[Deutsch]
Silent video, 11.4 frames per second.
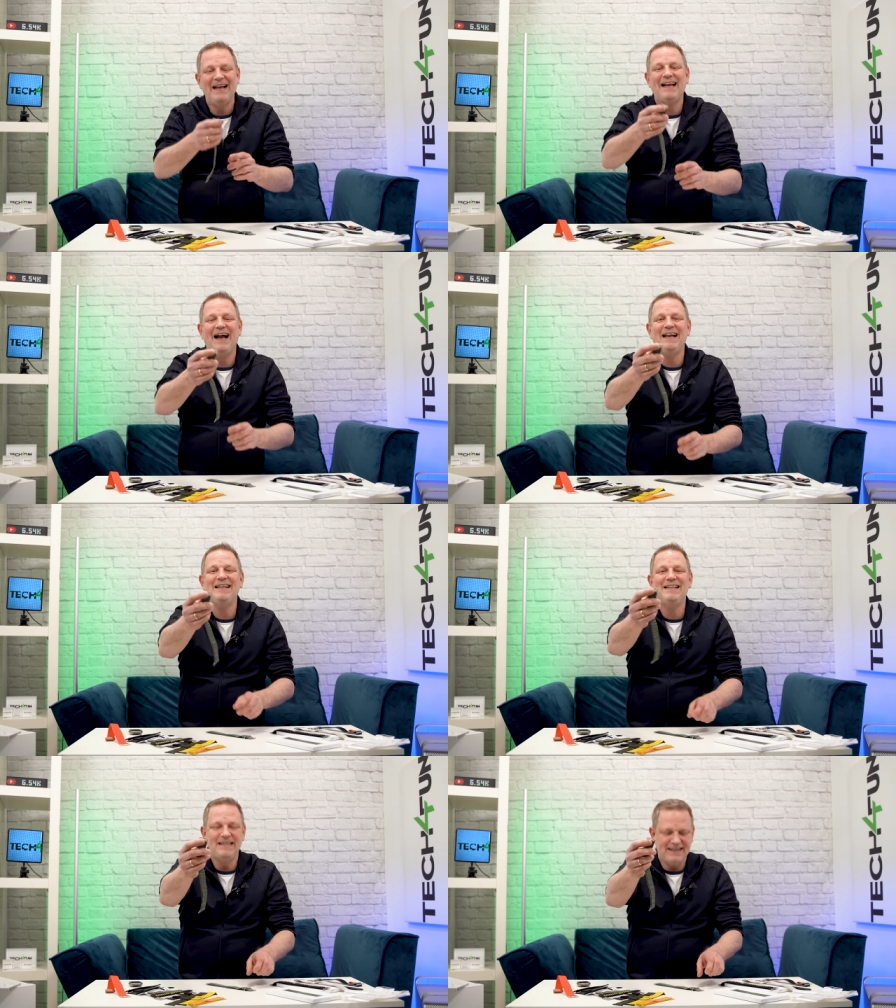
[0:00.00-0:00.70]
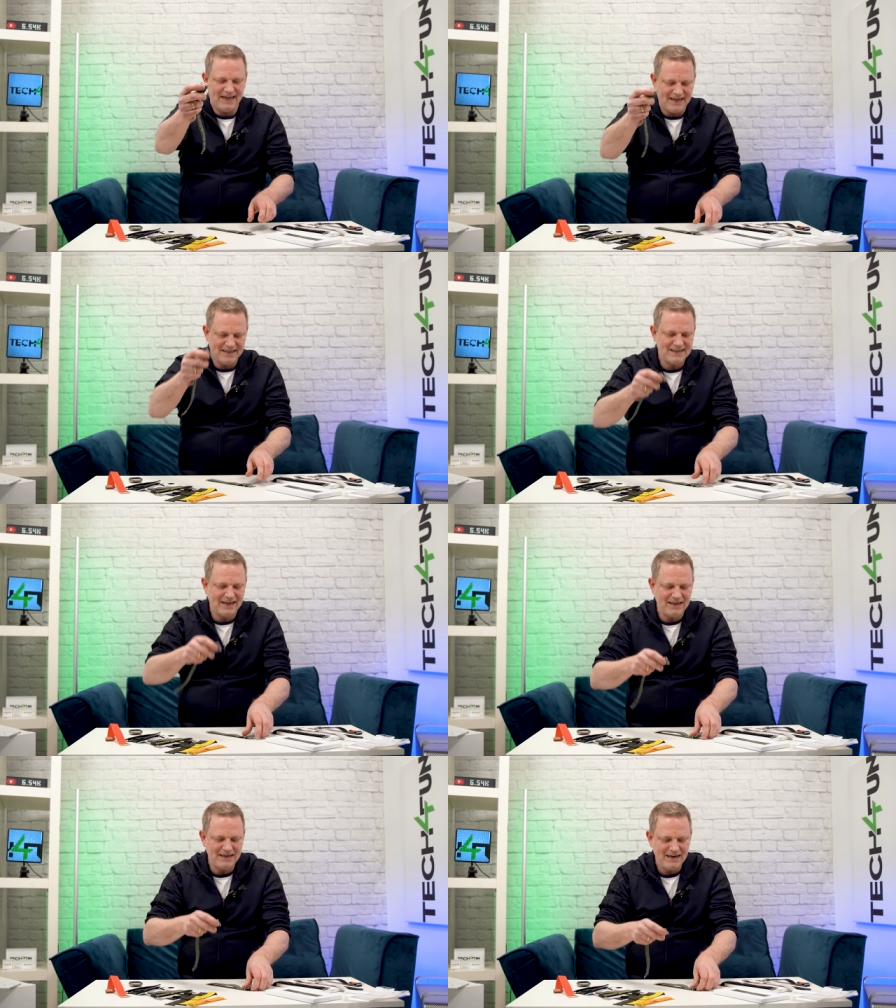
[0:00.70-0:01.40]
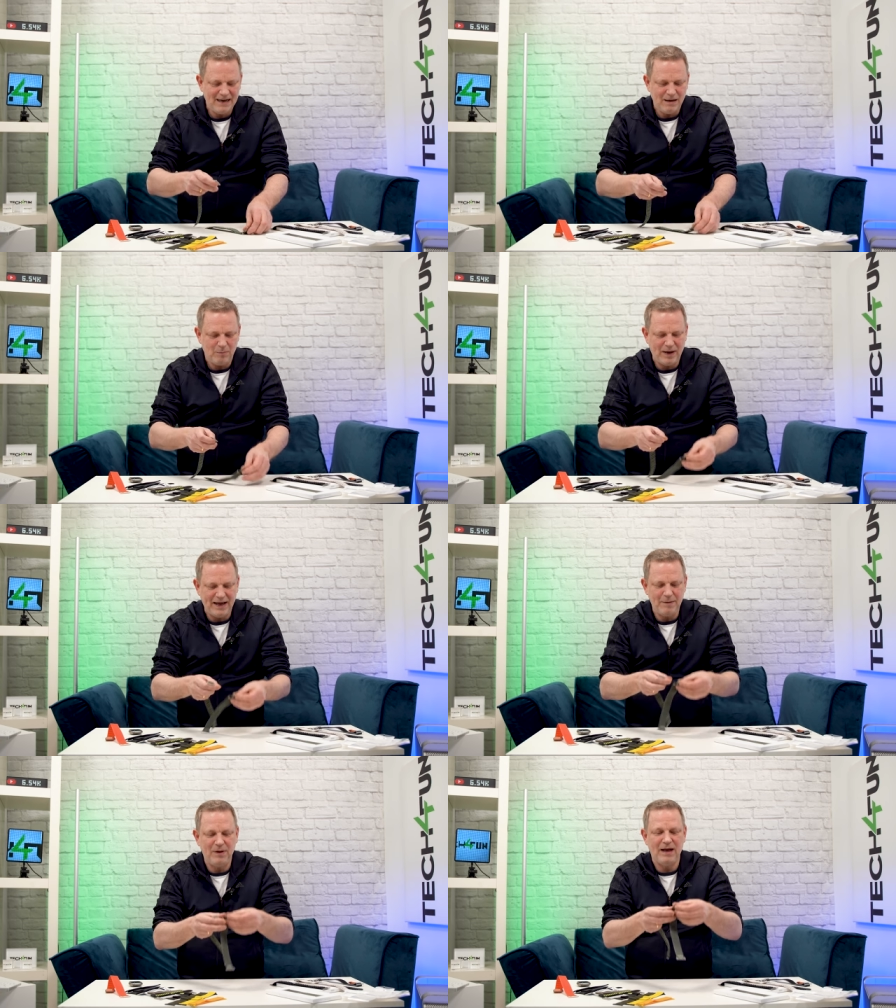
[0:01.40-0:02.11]
kein Titan sein.
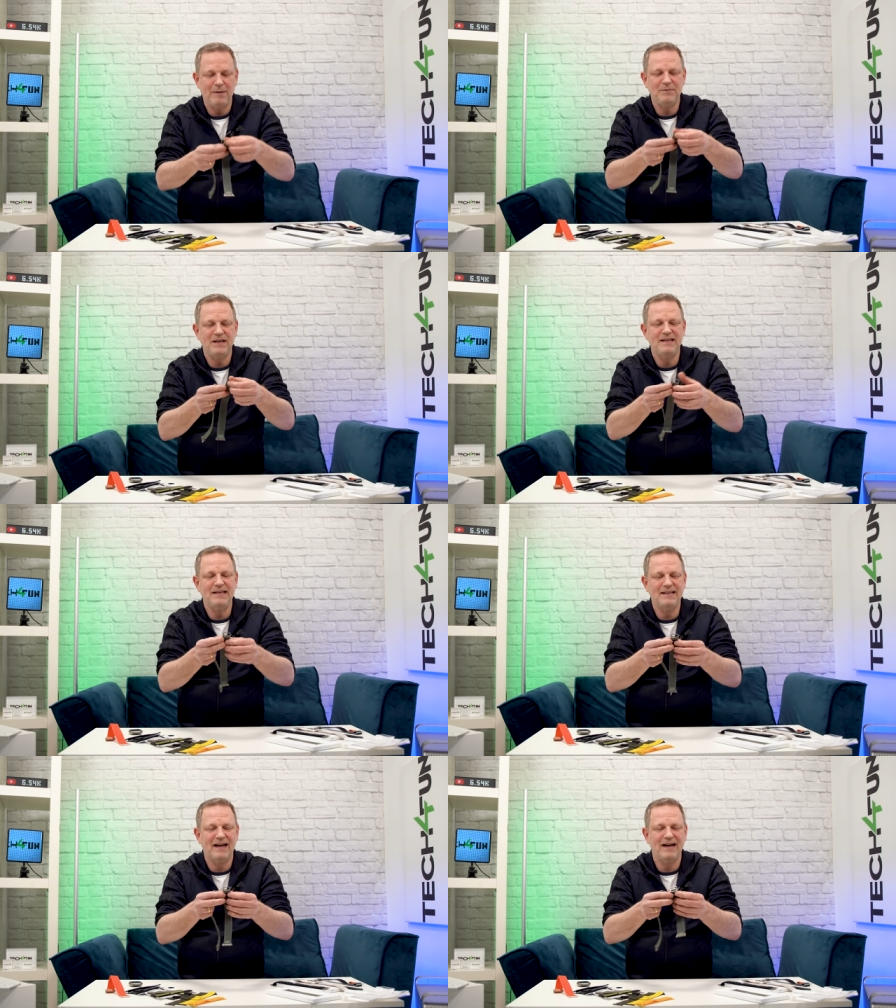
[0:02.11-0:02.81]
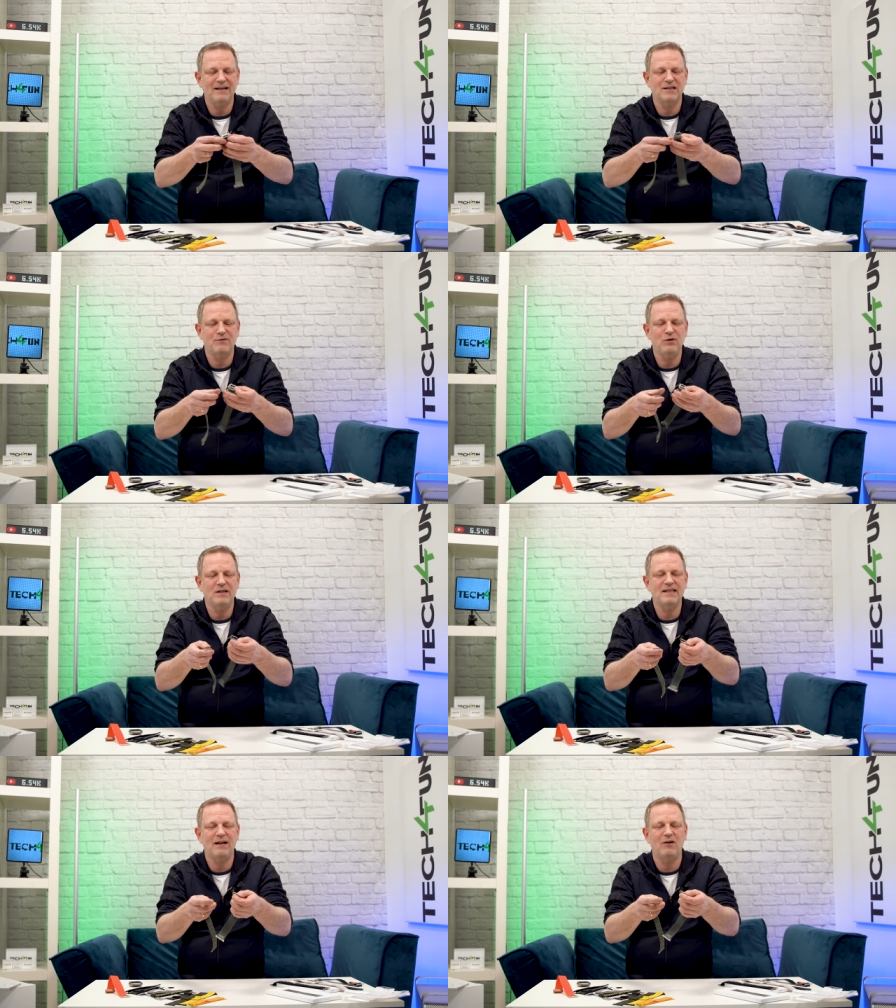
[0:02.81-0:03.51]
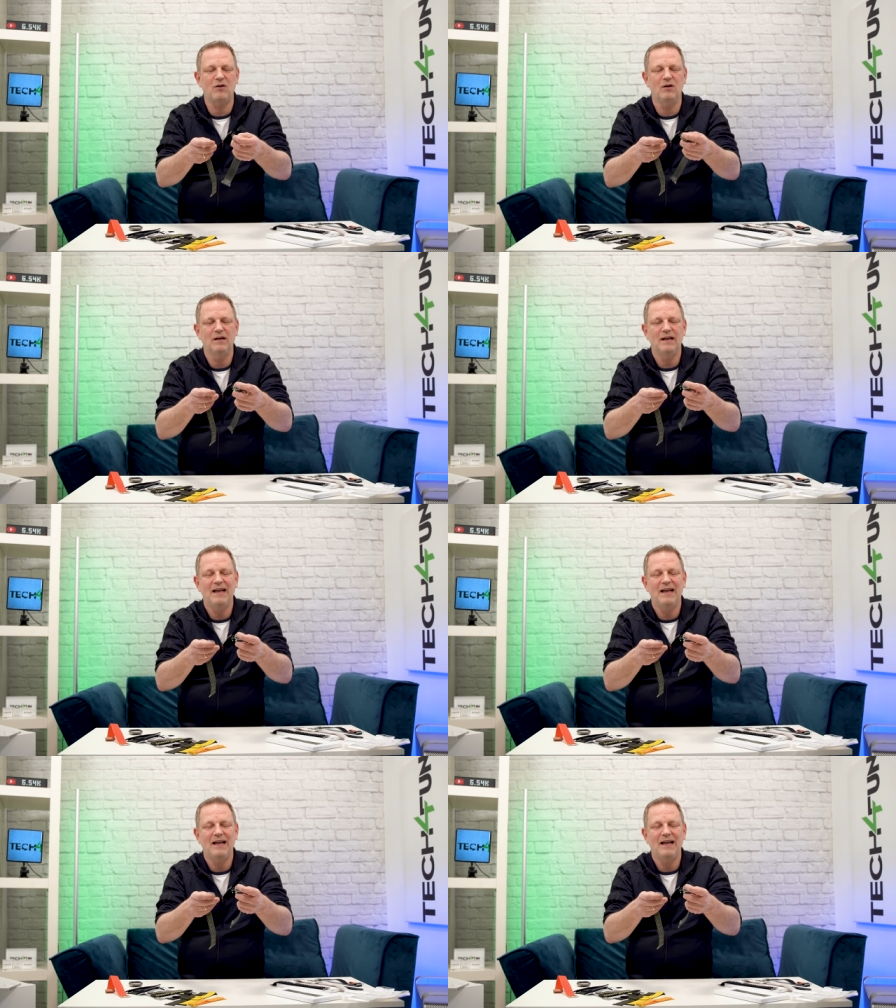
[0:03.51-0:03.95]
Bei Apple habt ihr Titan, das fühlt sich auch